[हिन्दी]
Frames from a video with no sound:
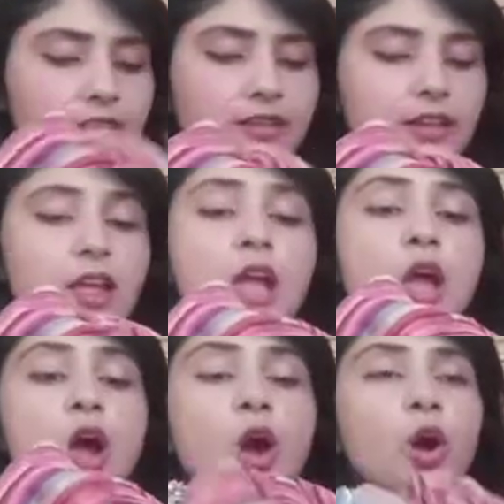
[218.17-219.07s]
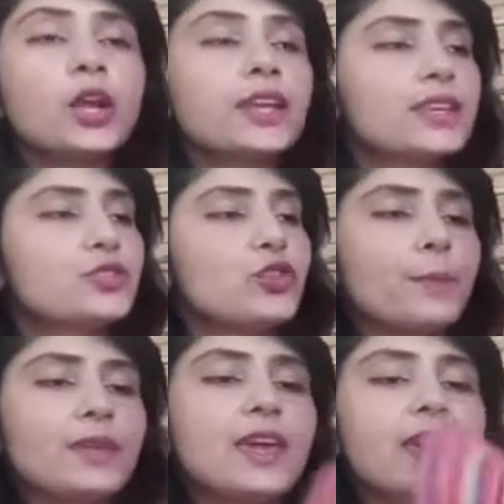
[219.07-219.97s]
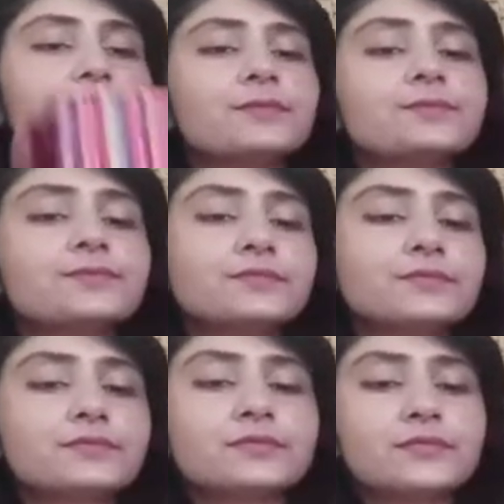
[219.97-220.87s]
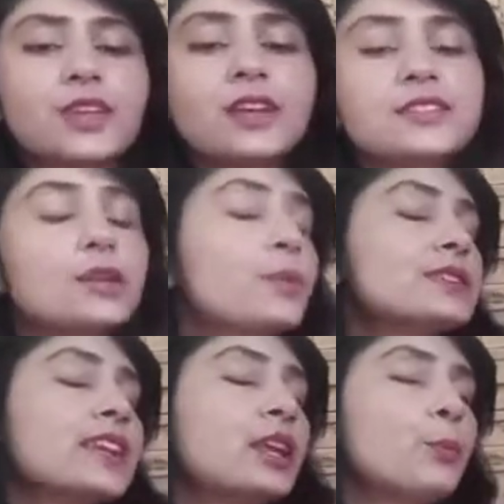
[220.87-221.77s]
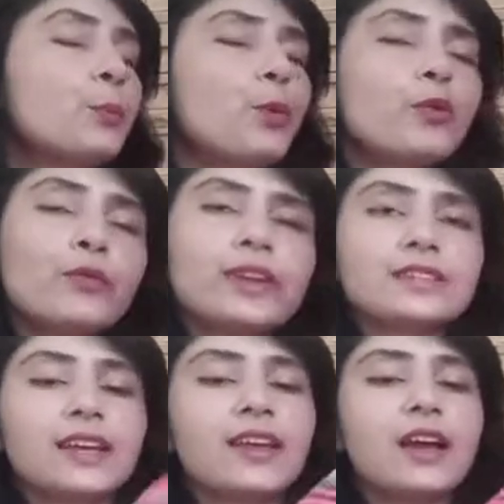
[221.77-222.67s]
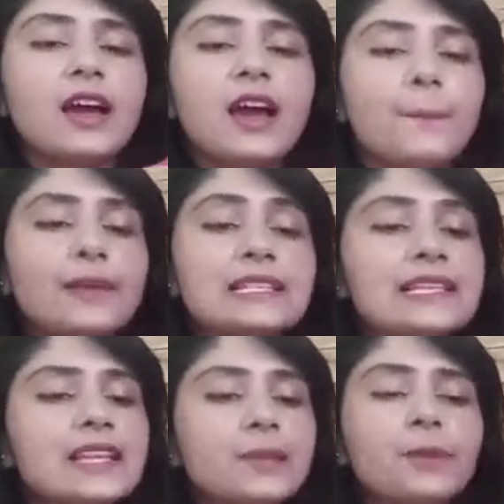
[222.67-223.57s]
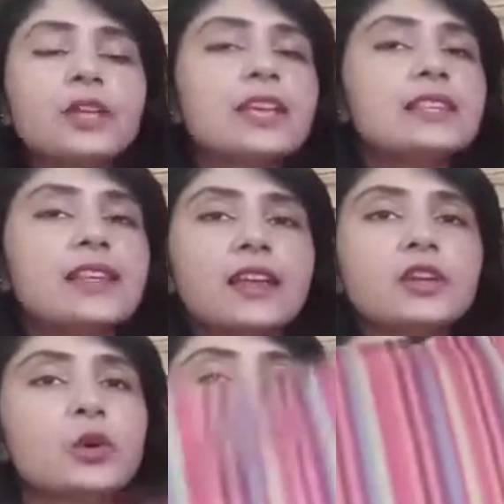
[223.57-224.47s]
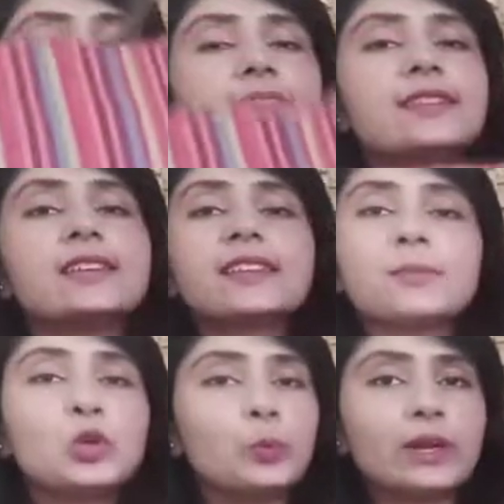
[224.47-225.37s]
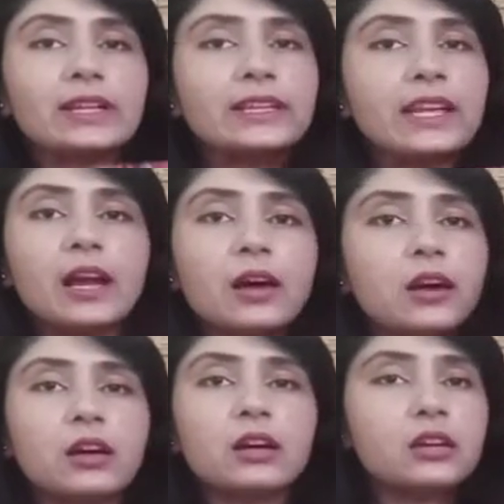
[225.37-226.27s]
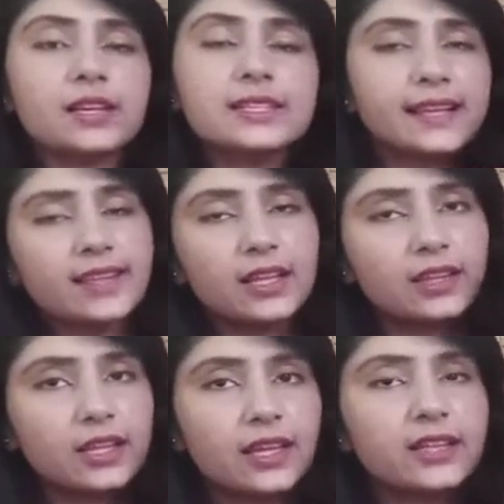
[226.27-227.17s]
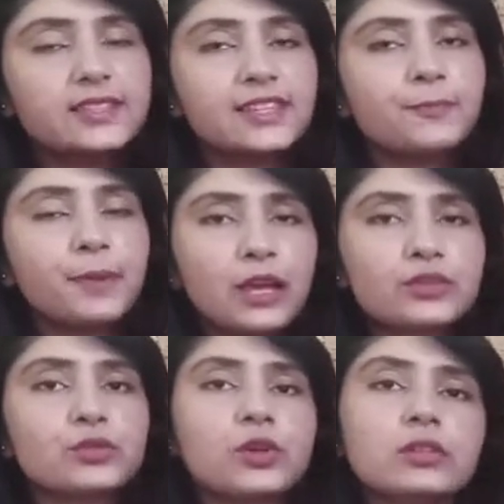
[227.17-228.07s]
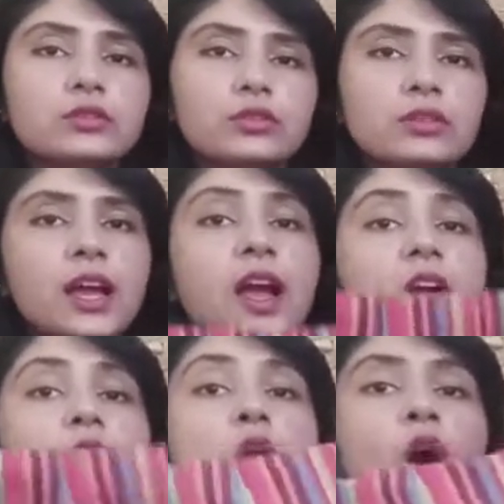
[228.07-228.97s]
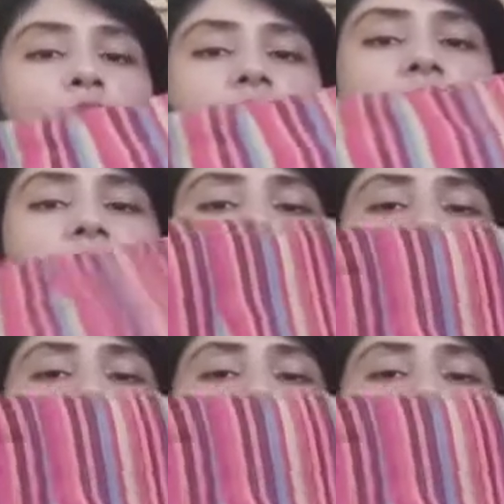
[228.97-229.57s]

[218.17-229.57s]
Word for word: अंदर और ये स्ट्रैपी है समर्स के लिए परफेक्ट है आप इसके साथ में ये सारे कुर्ता सेट्स हैं इसके साथ में दुपट्टा किसी के साथ नहीं है सिर्फ प्लाजो और कुर्ता और ये